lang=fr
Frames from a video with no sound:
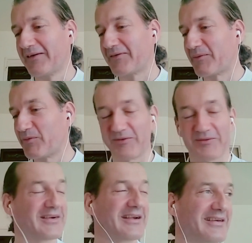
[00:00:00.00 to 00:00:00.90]
Enfin bon,
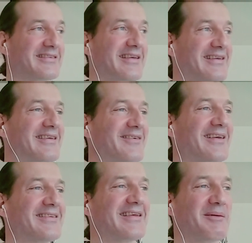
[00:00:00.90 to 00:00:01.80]
voilà. Et c'est
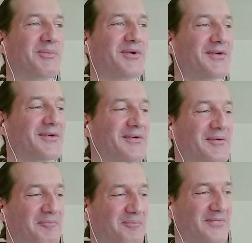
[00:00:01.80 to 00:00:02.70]
vrai que c'est un peu,
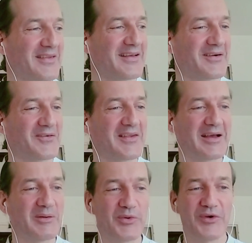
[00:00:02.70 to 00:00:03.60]
euh, on a
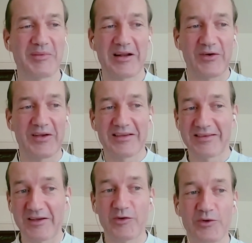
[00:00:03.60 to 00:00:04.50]
un peu, mais alors
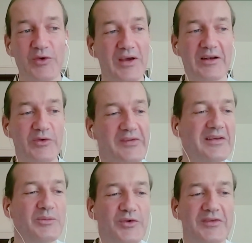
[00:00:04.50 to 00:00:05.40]
c'est culturel
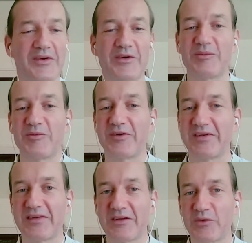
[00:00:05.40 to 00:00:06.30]
aussi, puisque comme on le
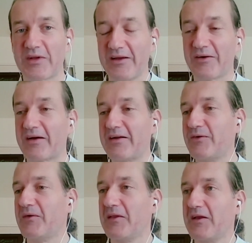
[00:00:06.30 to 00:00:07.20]
disait tout à l'heure, hein,
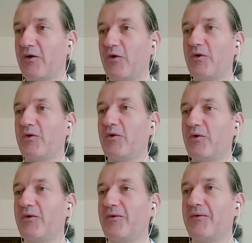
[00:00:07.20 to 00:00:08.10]
le, le,
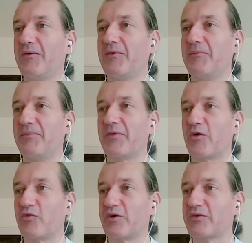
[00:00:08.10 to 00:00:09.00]
le,
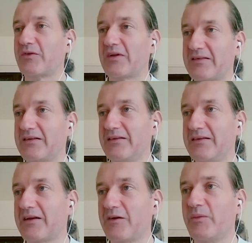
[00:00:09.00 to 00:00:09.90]
en France, on a cette
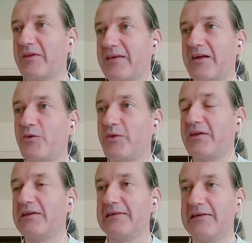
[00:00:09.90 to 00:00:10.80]
idée que le médecin, lui,
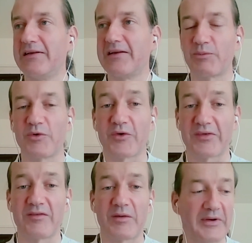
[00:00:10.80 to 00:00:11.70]
il est là pour quand
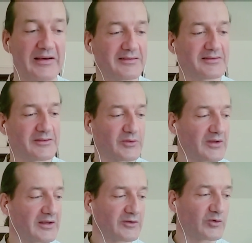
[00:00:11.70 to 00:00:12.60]
ça va pas. Donc,
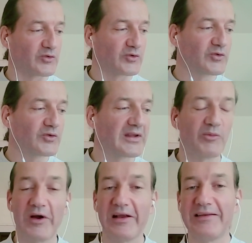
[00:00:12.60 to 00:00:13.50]
donc du coup, on a
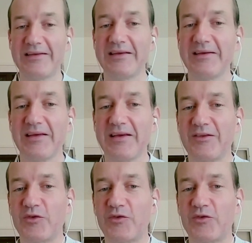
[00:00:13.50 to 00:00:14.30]
moins l'idée de